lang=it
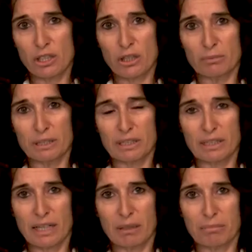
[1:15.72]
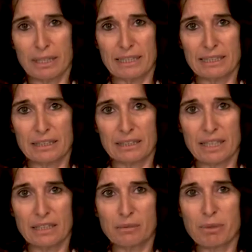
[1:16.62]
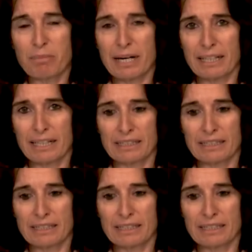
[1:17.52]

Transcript: km dal paese natale di papà che